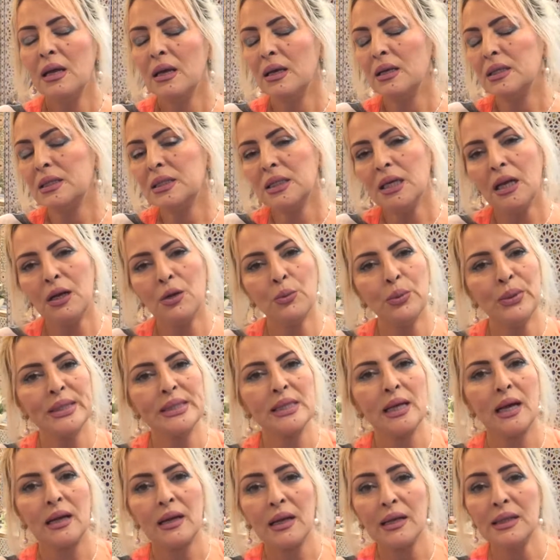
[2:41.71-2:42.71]
ديال ديال
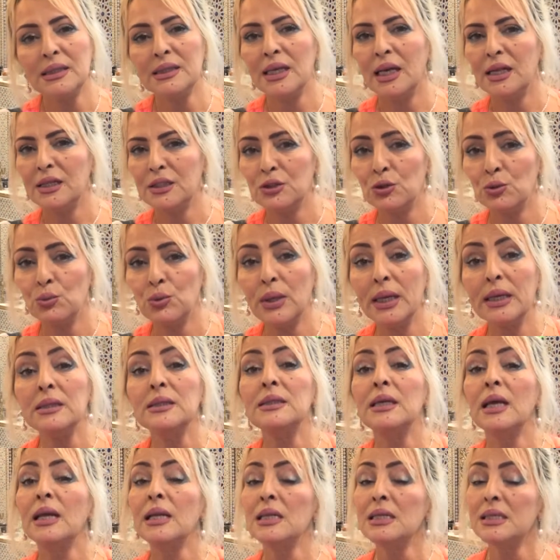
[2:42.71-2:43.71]
الوزاره ديال الدوله
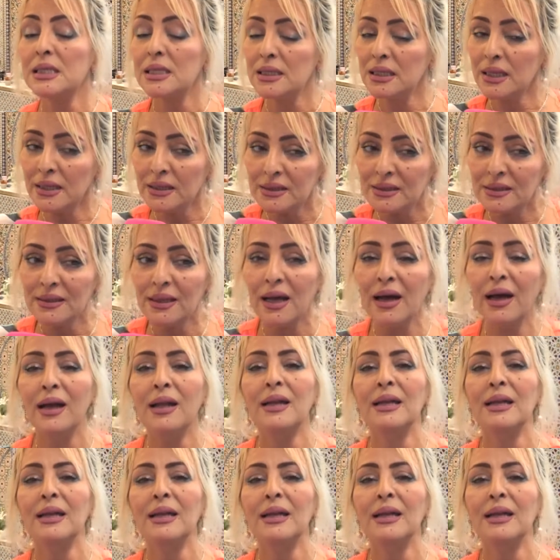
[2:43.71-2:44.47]
ديال سيدنا